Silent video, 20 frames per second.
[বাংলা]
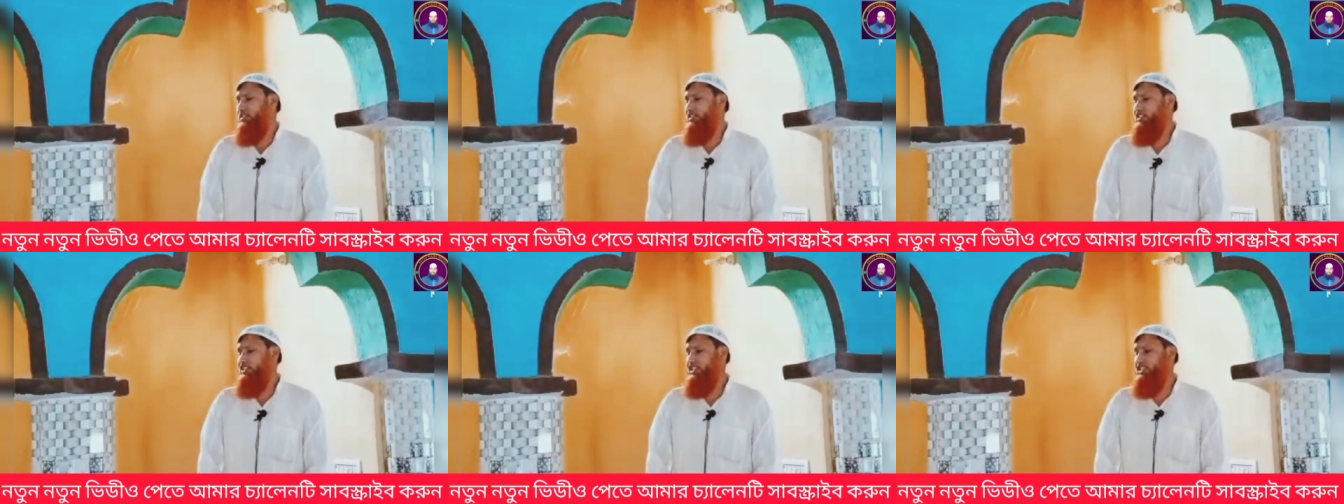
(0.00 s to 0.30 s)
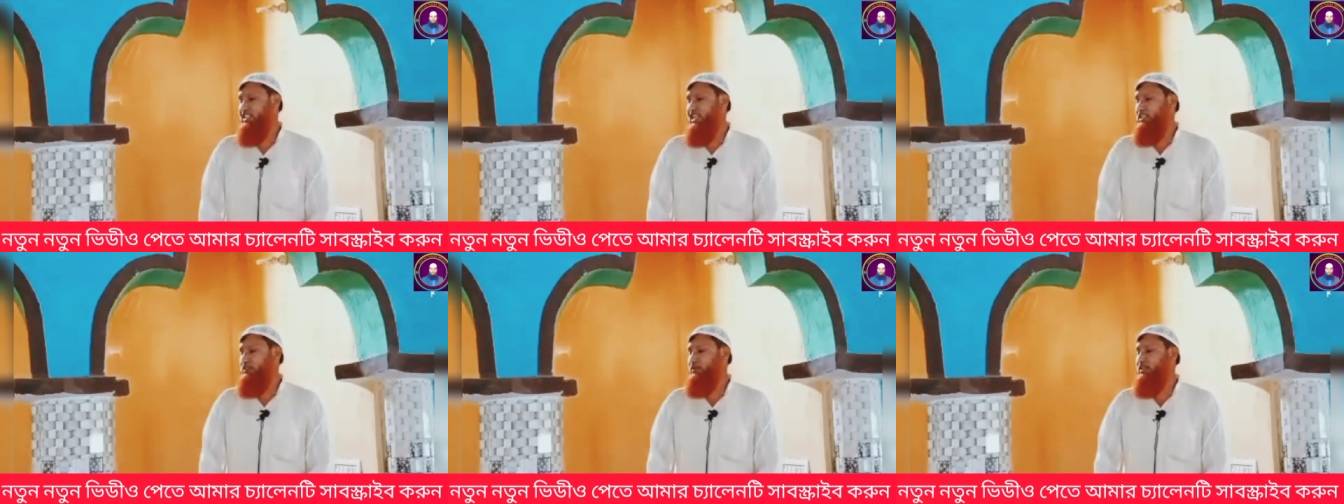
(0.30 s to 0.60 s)

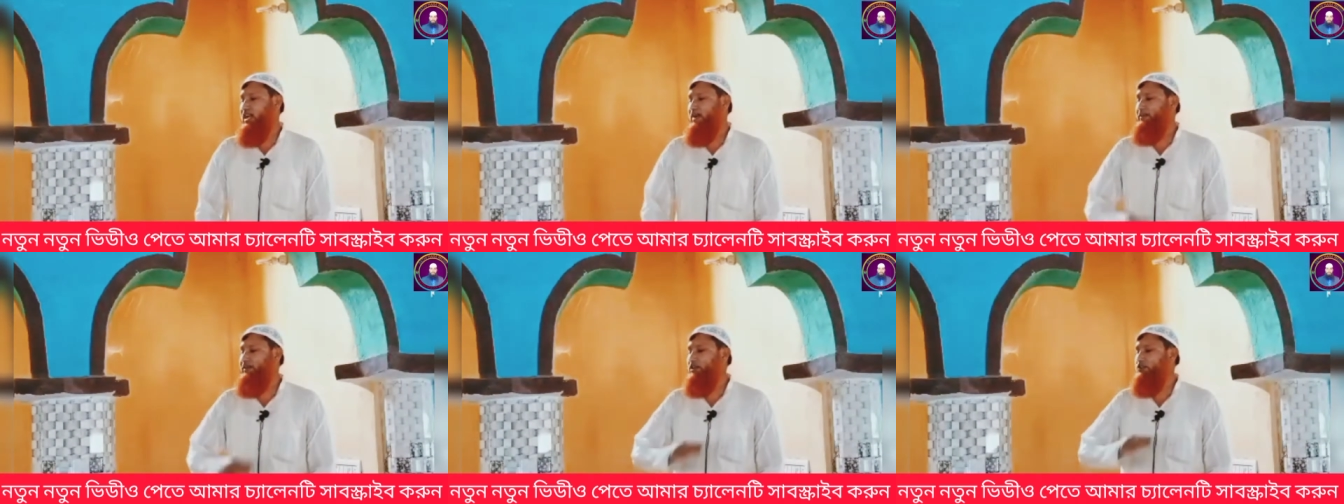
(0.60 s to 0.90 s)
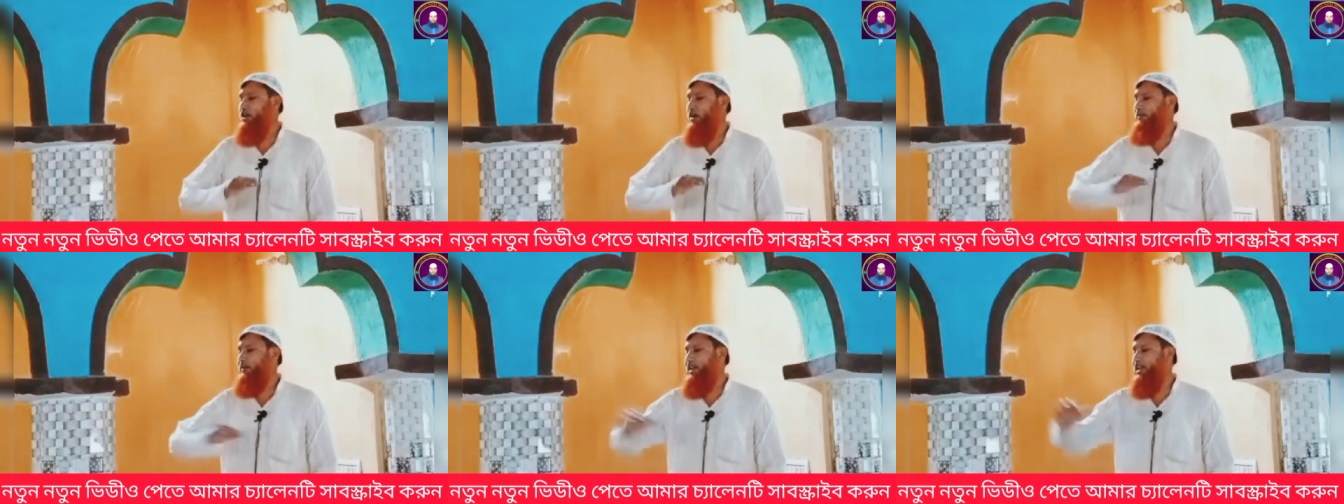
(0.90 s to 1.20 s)
সিজা ঠুকে আপনি
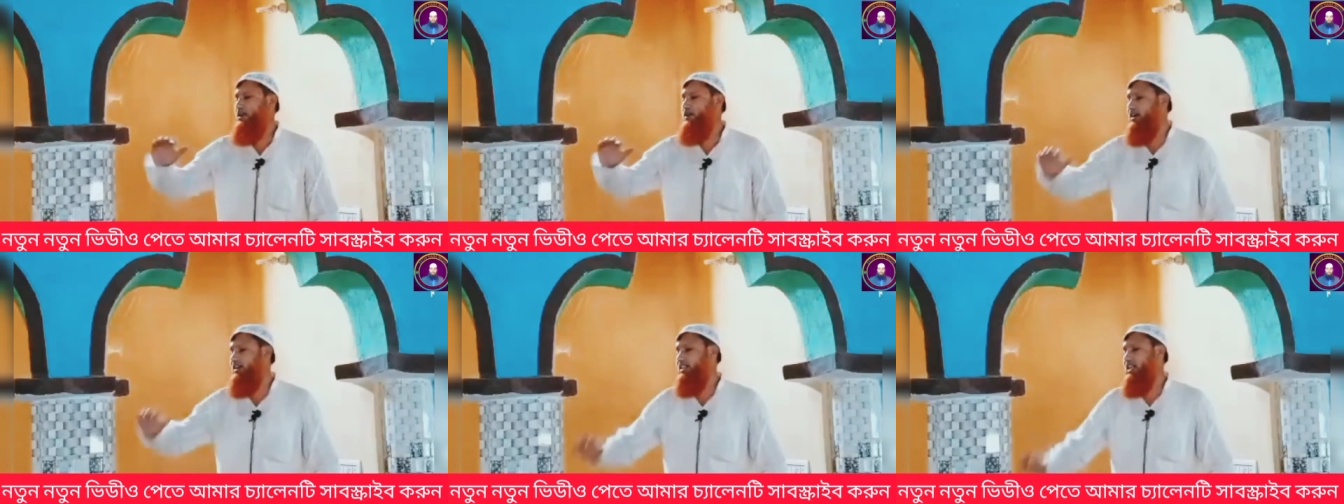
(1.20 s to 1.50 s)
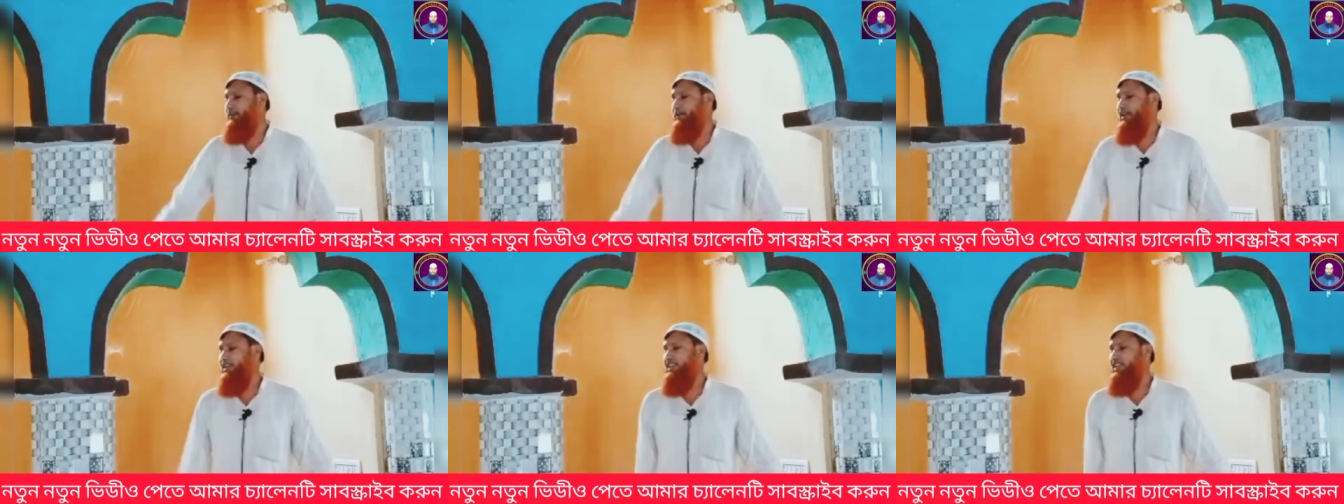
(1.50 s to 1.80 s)
কপালে ঘরটা
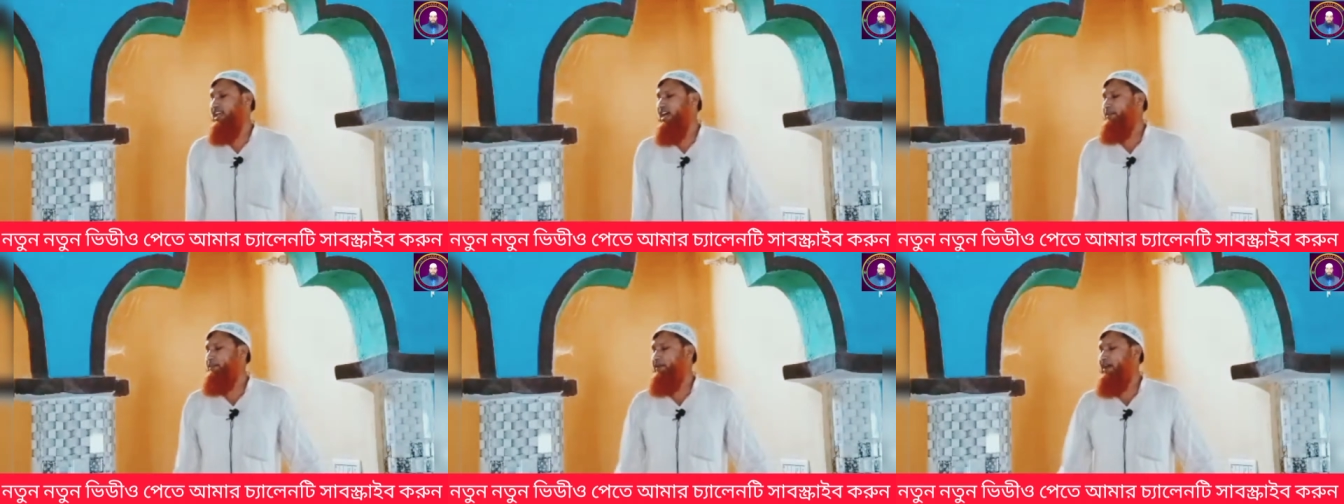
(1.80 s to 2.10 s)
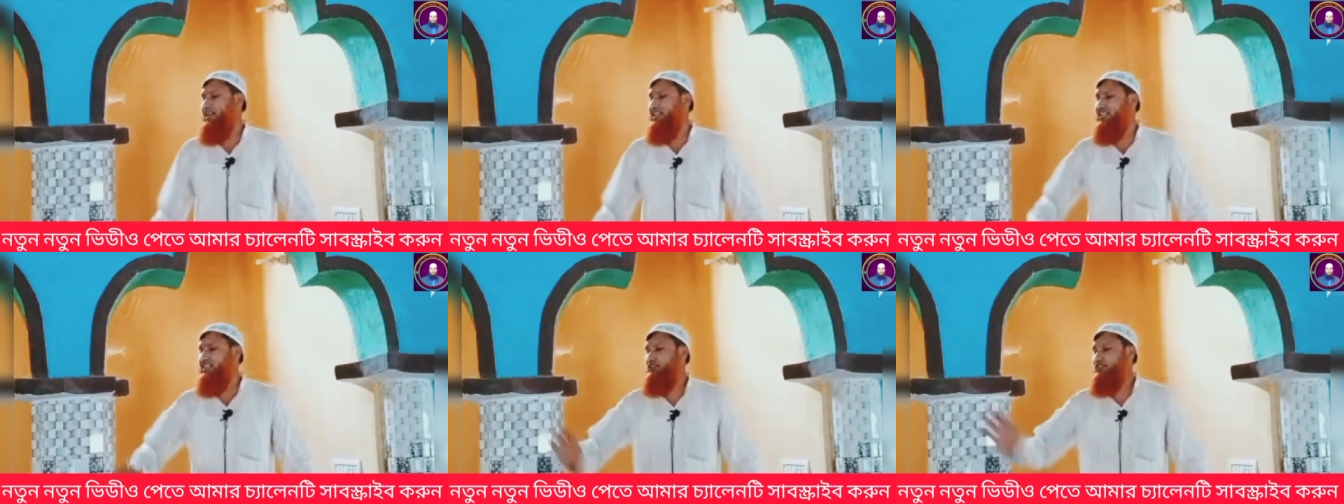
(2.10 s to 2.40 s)
ফেলে দিন
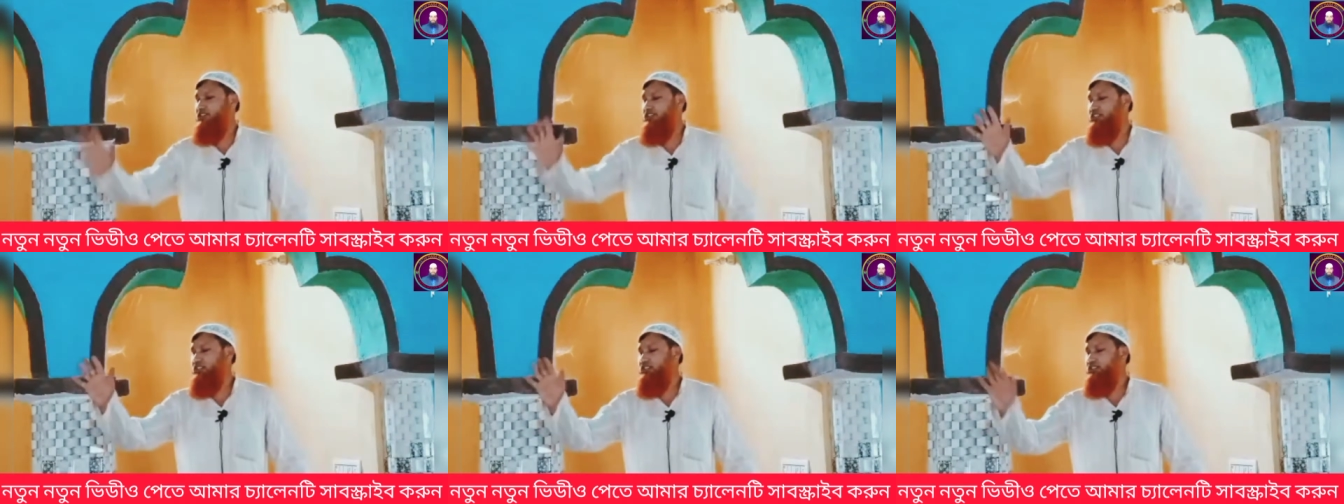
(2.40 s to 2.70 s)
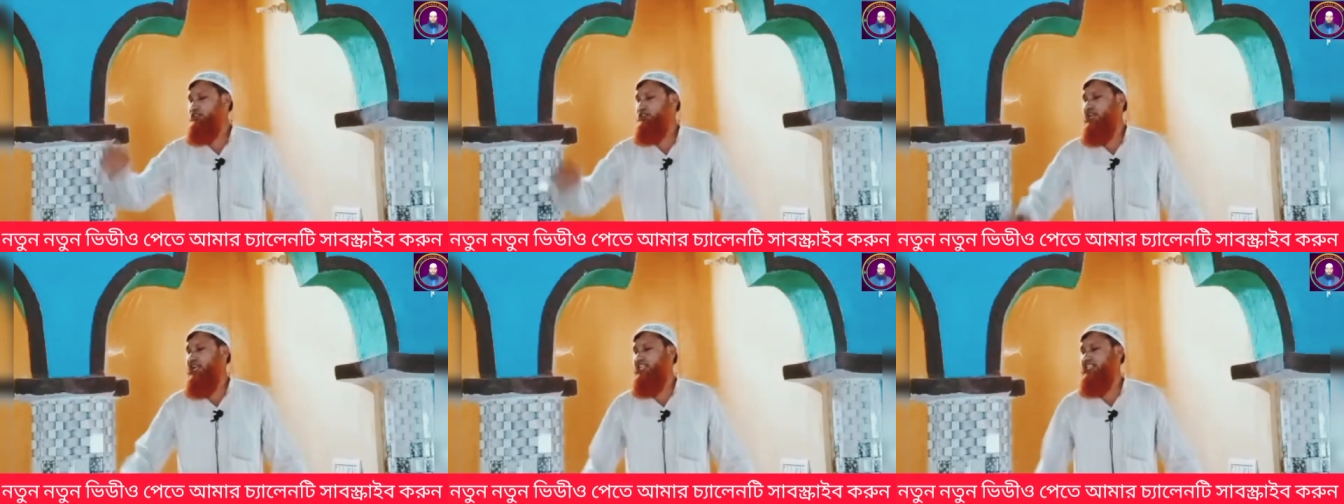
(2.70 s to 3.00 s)
আপনার
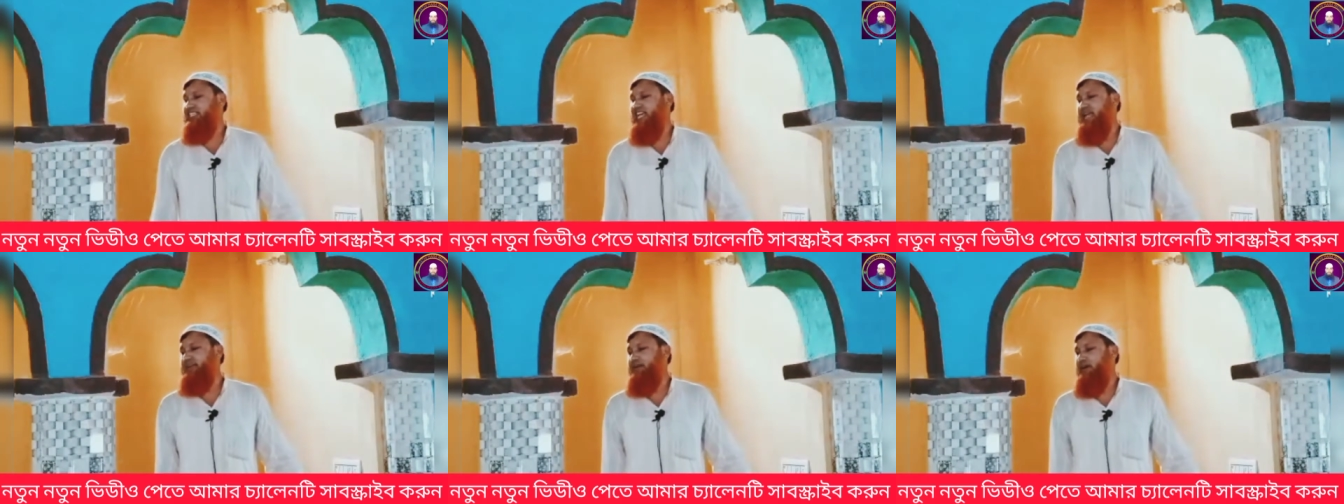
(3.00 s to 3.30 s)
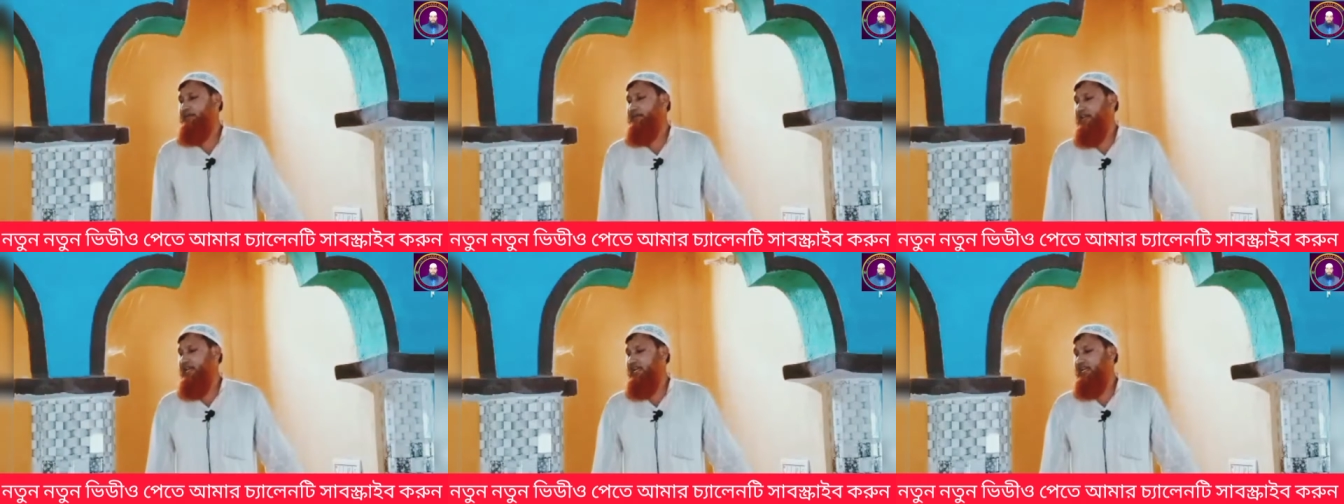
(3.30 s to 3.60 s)
সলাৎ কায়েম
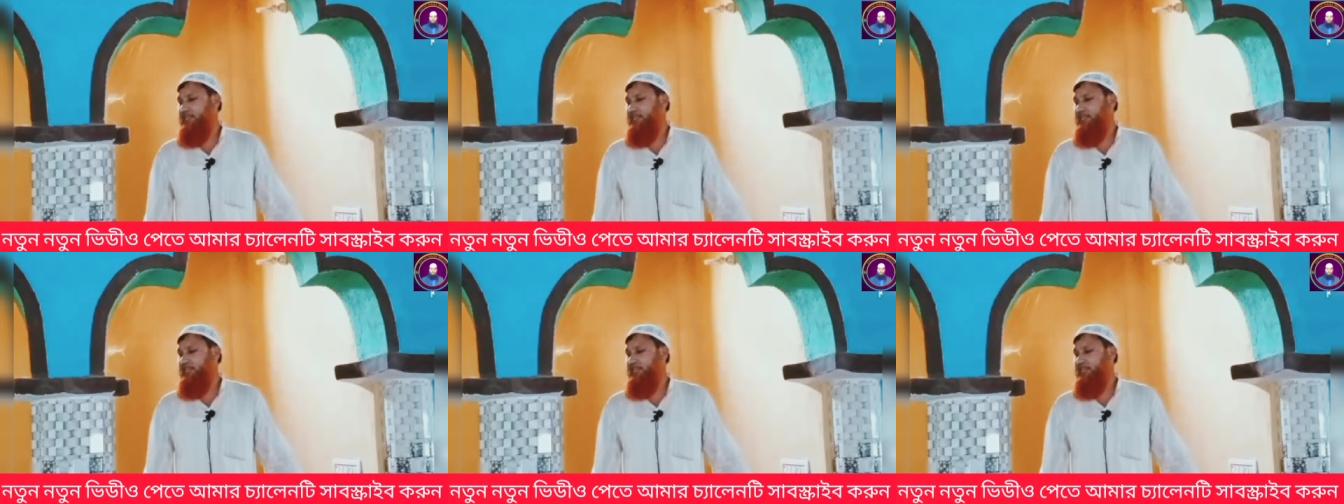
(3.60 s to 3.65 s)
হবে না